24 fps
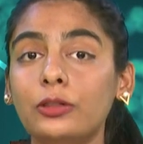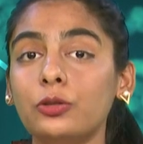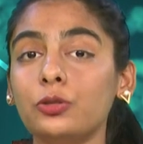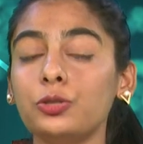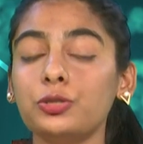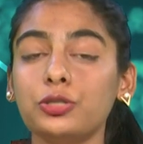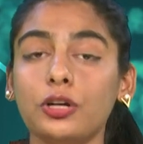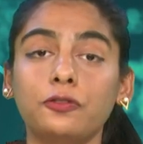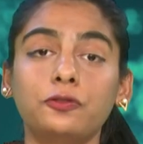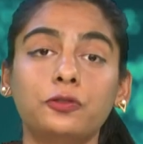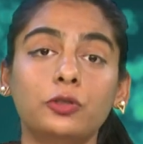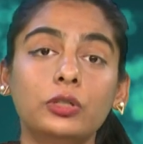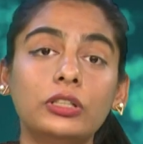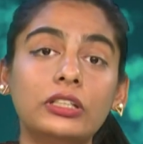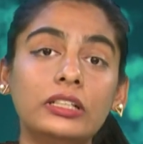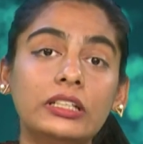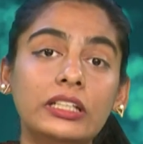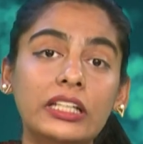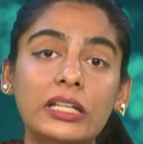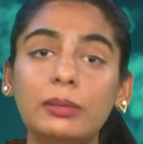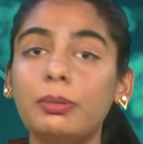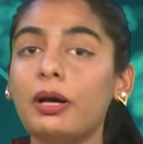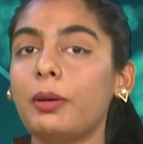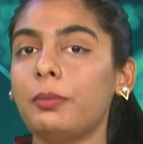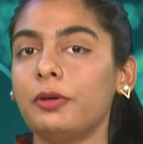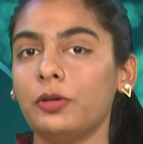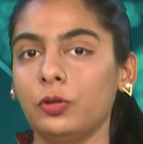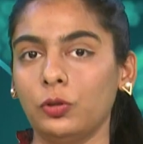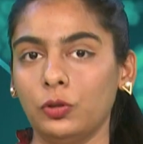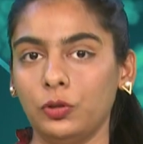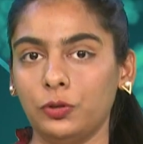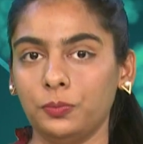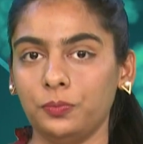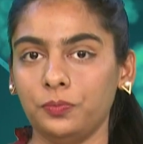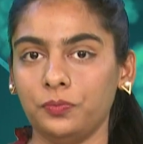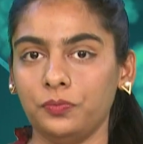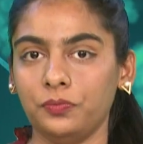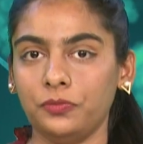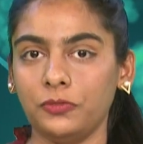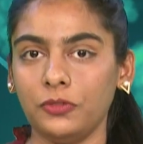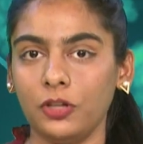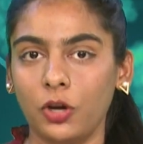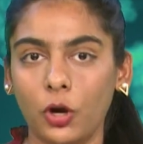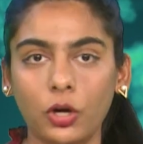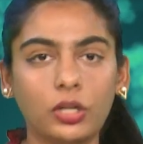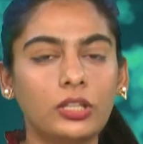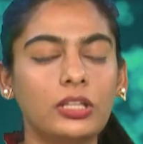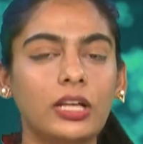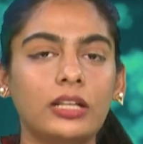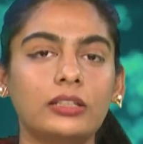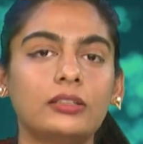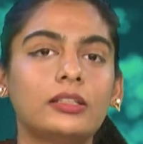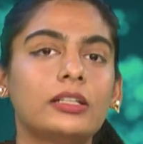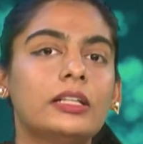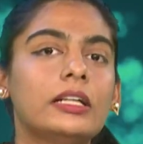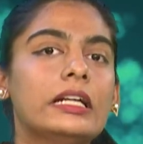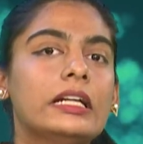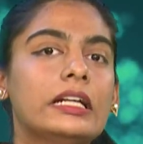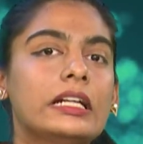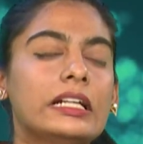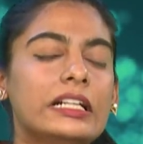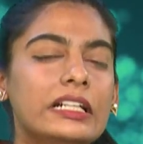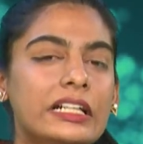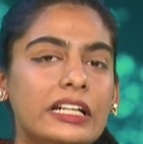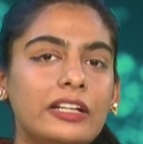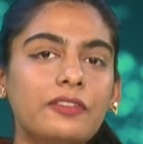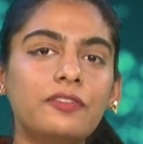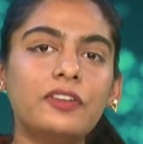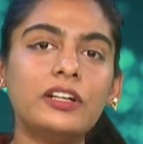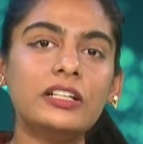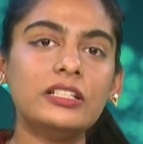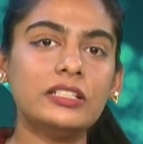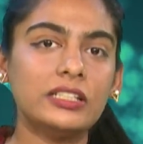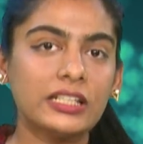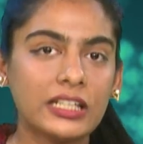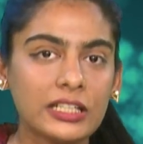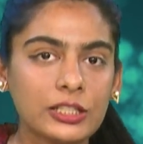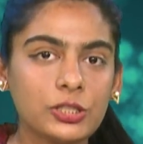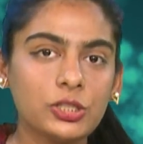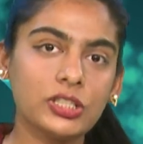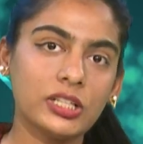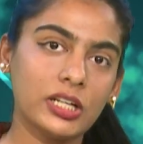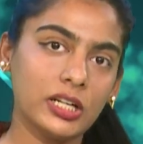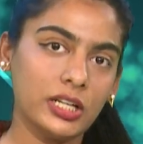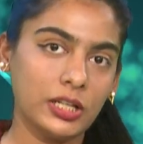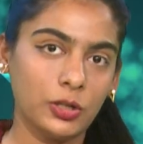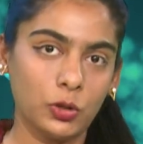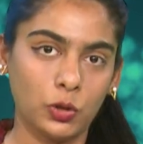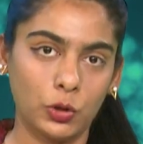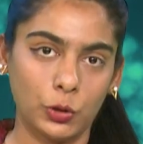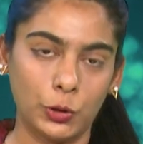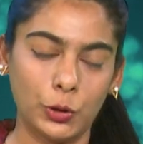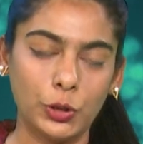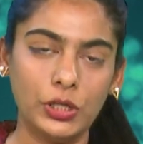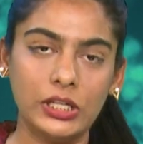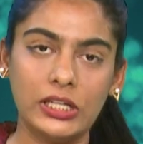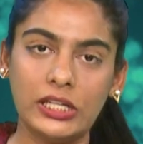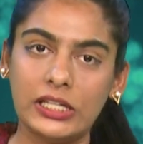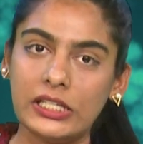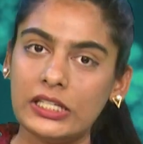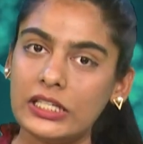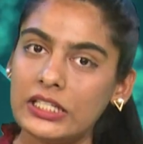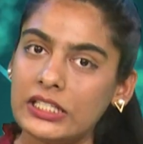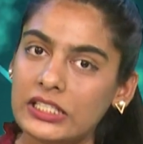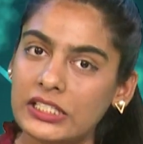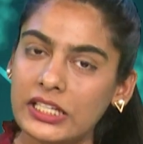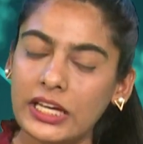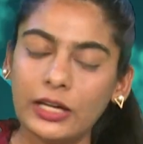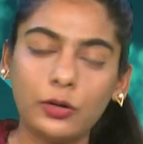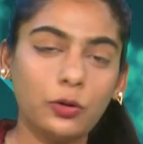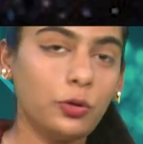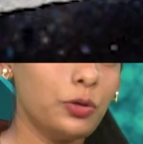এত সফল কিভাবে হলো অর্থাৎ রিভার্স ইঞ্জিনিয়ারিং হলো যে